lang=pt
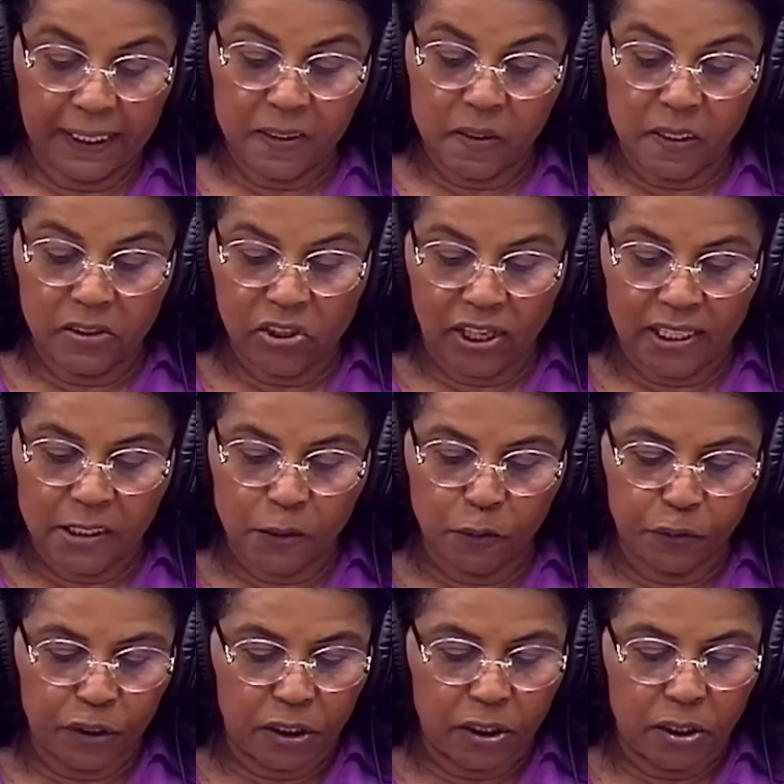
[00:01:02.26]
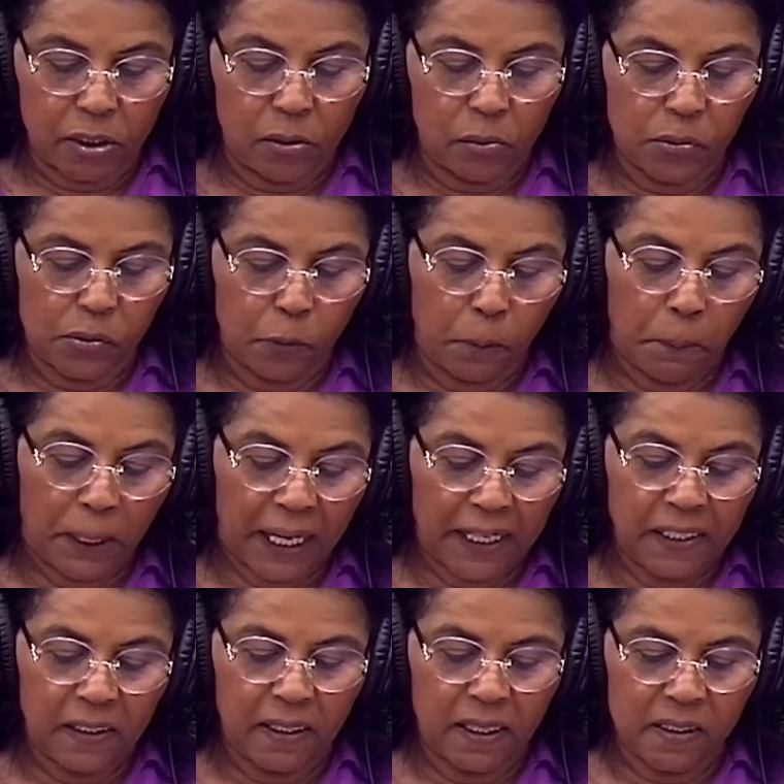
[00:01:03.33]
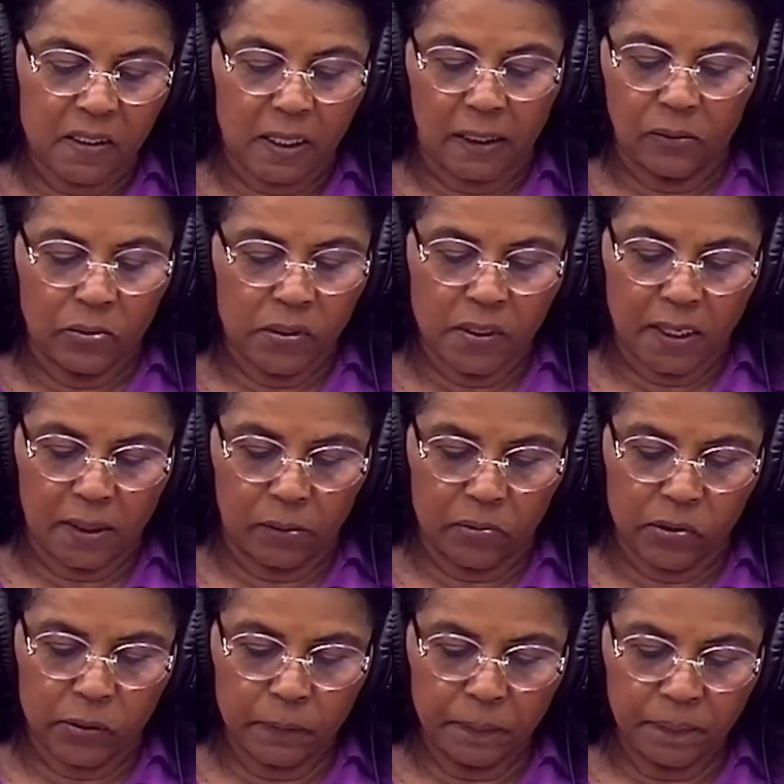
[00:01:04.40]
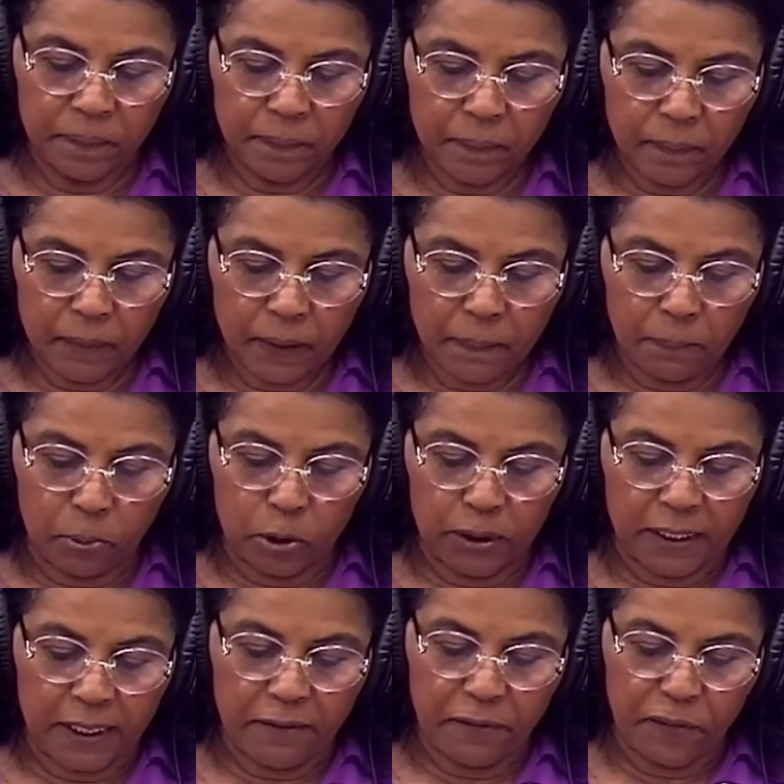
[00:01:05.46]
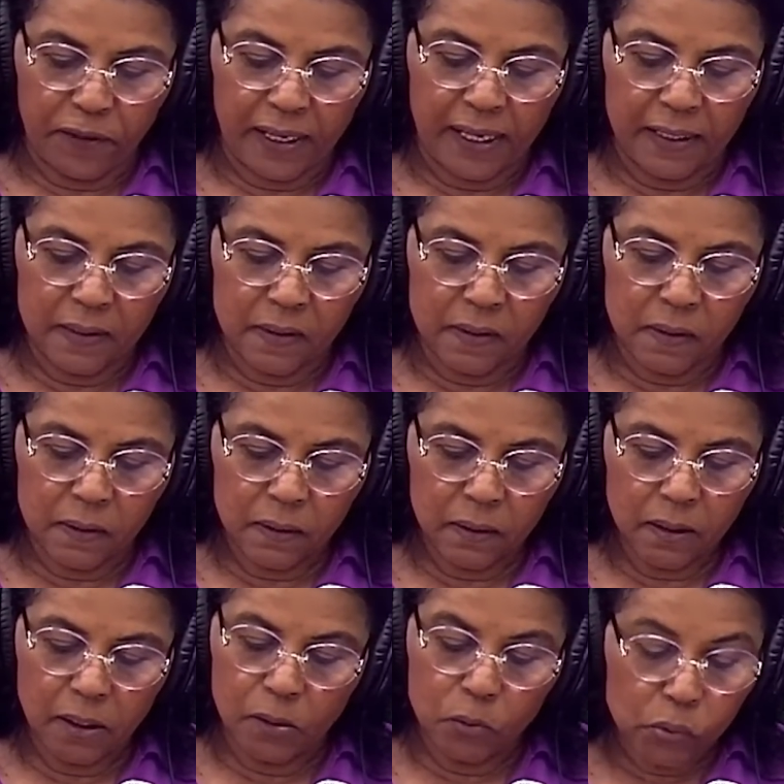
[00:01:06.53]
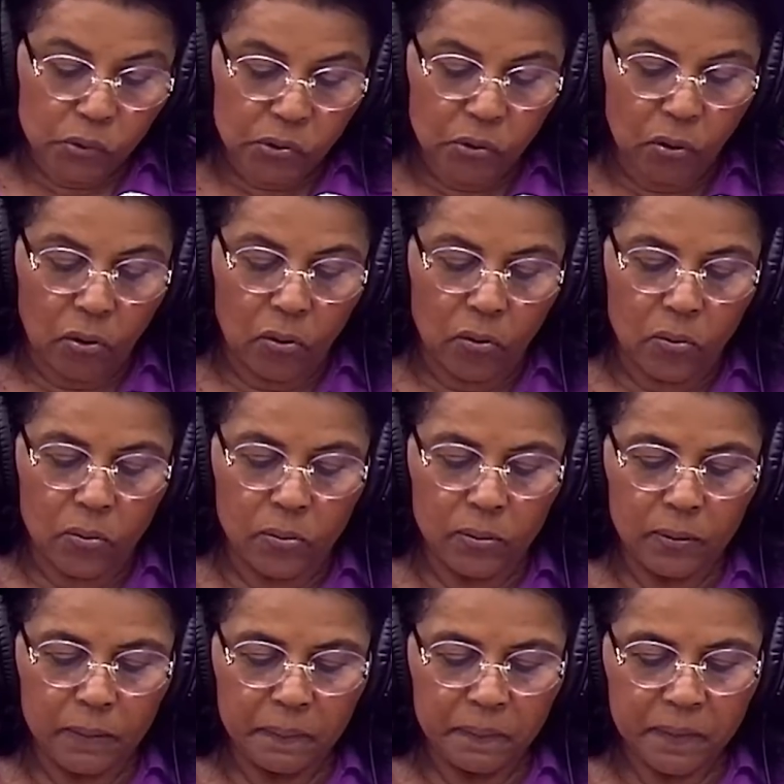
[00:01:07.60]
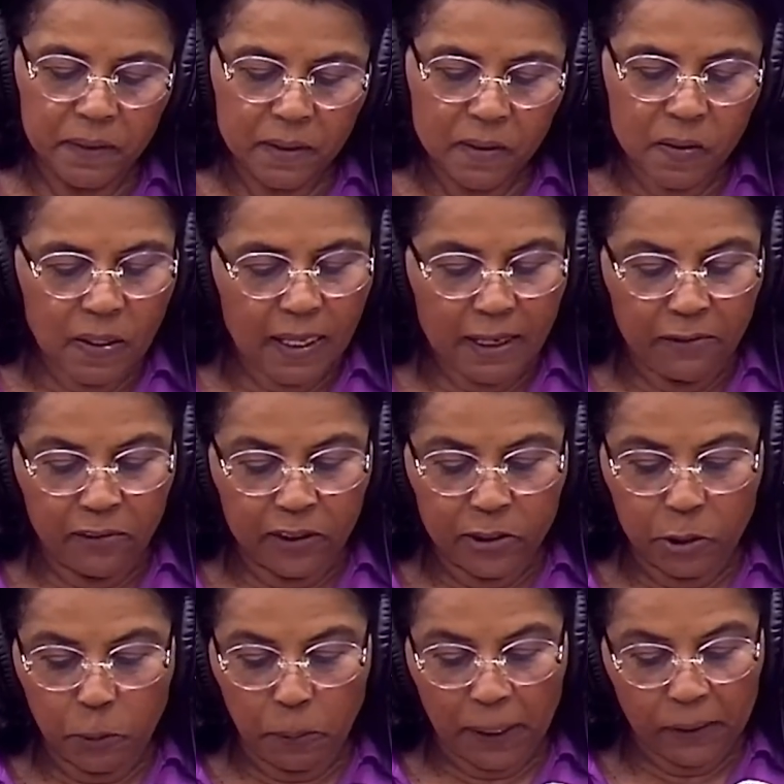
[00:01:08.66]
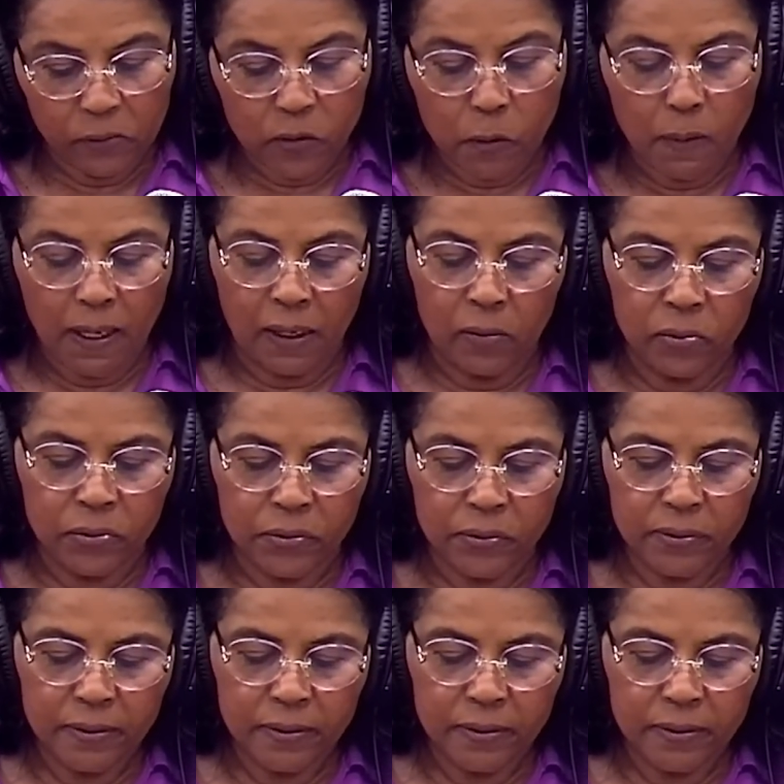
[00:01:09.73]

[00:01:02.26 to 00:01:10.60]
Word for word: que sejais filhos do Pai que está nos céus, porque faz que o sol se levante para os maus